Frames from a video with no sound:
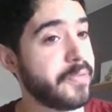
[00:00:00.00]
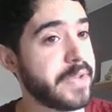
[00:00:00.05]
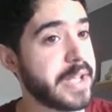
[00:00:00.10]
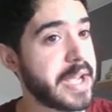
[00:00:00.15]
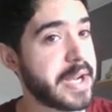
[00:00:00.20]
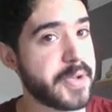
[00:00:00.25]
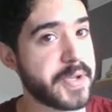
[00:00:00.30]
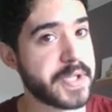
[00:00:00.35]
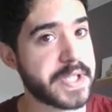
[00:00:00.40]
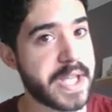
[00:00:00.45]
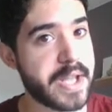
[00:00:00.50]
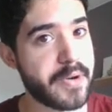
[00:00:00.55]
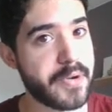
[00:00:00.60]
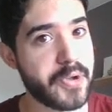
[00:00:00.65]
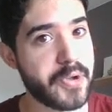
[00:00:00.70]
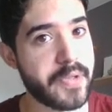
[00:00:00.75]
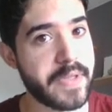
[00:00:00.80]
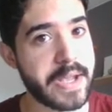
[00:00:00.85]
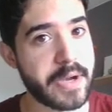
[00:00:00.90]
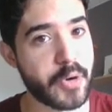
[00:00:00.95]
un diario de
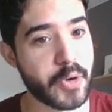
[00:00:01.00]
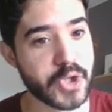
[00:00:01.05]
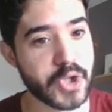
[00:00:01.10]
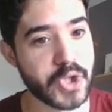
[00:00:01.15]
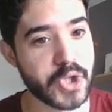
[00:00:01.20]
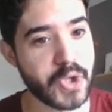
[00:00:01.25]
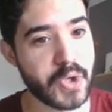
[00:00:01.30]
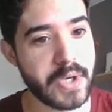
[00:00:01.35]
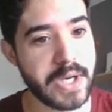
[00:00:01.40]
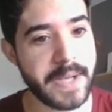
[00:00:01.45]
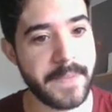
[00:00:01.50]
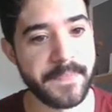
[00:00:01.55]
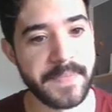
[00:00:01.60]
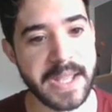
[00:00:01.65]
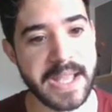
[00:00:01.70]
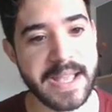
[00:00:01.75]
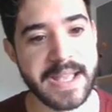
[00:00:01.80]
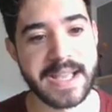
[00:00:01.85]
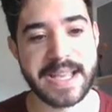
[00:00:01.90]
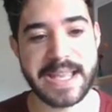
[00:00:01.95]
desarrollo de consola
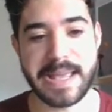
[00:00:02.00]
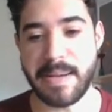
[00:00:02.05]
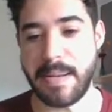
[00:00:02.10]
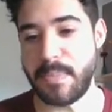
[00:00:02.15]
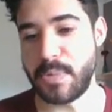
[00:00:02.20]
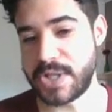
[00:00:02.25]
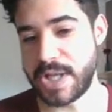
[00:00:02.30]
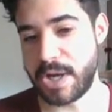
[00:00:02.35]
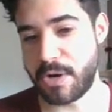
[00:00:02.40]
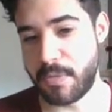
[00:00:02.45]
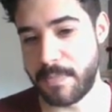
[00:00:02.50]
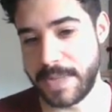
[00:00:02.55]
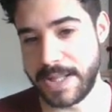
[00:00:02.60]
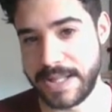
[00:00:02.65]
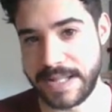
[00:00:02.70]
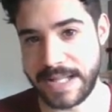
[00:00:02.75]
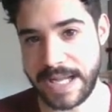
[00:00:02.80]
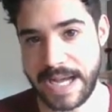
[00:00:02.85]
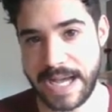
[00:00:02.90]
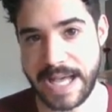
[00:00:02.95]
que vamos a
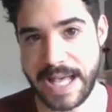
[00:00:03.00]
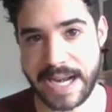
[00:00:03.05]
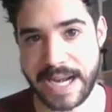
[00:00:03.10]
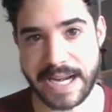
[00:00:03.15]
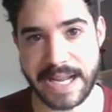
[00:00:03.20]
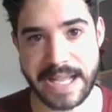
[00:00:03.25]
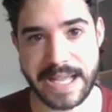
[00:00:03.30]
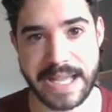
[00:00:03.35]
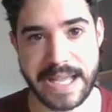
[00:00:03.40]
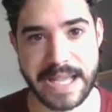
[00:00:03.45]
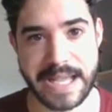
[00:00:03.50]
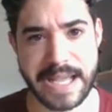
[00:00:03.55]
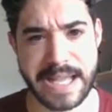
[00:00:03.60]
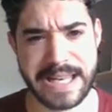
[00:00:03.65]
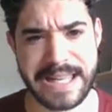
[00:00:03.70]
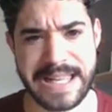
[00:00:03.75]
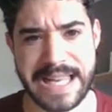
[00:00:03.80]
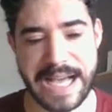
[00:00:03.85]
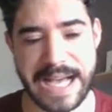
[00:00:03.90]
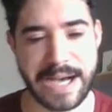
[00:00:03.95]
comentar
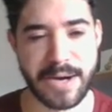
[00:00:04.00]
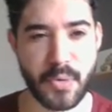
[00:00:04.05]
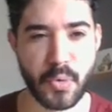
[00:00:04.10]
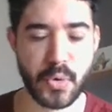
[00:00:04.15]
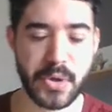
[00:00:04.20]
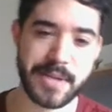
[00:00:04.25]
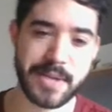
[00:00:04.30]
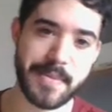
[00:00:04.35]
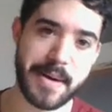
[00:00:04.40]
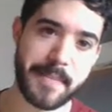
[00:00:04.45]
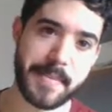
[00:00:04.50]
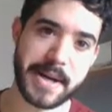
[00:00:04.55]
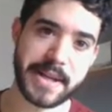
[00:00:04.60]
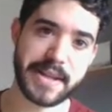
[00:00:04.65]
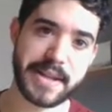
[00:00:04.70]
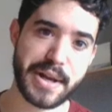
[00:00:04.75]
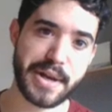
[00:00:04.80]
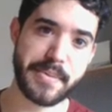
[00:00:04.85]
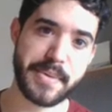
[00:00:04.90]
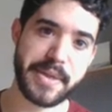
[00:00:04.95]
en la última
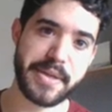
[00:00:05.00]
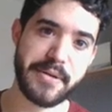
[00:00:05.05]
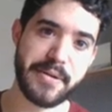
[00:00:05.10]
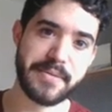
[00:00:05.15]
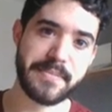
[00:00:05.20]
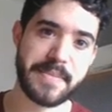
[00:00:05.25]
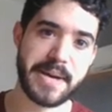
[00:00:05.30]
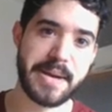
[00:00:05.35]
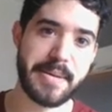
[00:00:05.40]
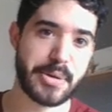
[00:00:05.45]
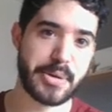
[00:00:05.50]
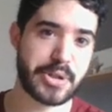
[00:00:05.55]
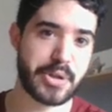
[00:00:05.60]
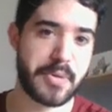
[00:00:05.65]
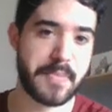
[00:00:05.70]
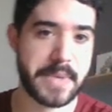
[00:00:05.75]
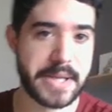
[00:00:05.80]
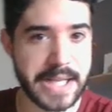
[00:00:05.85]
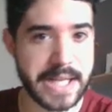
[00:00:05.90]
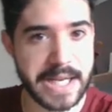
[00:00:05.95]
parte del vídeo. vamos a
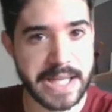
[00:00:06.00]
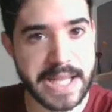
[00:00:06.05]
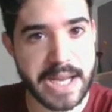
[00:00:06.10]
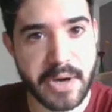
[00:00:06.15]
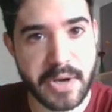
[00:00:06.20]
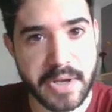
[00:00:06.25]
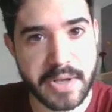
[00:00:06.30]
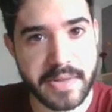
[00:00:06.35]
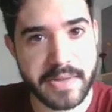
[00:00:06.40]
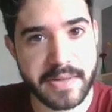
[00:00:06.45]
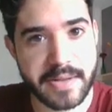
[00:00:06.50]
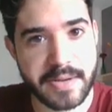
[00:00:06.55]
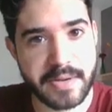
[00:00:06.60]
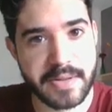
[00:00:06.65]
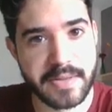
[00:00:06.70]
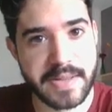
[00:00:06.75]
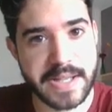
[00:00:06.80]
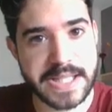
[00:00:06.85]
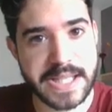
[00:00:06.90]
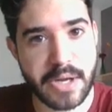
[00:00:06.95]
comentar el diario de
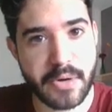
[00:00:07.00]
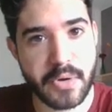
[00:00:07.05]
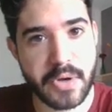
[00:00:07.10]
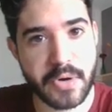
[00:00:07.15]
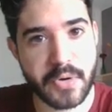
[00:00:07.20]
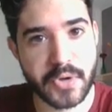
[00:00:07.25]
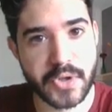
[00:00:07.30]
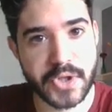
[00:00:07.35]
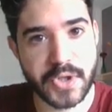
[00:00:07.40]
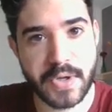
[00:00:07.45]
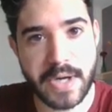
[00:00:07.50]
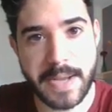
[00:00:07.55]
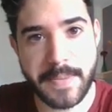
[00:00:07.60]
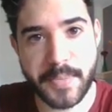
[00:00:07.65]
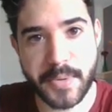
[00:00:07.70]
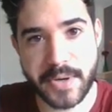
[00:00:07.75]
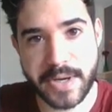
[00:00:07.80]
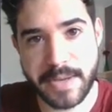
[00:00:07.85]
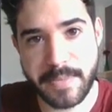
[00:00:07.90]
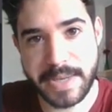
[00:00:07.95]
desarrollo de consola
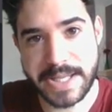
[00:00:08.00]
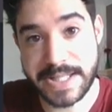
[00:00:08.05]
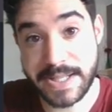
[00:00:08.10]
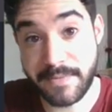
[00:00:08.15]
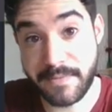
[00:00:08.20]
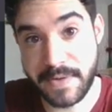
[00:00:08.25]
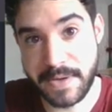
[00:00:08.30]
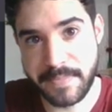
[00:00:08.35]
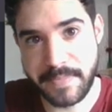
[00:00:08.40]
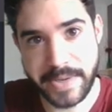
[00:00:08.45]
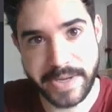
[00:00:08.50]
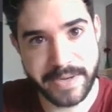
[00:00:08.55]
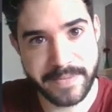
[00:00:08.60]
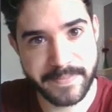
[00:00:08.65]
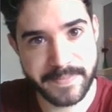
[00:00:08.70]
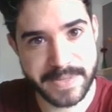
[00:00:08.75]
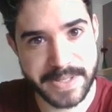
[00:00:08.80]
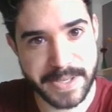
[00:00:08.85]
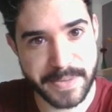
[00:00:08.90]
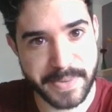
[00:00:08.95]
porque vais a flipar,
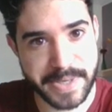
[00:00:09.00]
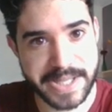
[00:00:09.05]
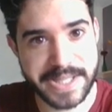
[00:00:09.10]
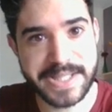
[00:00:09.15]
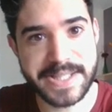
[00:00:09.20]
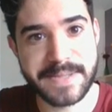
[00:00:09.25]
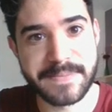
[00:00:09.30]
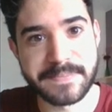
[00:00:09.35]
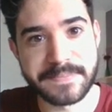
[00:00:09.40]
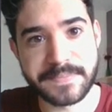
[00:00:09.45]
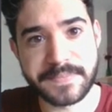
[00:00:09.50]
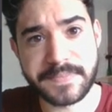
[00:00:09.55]
ya veréis.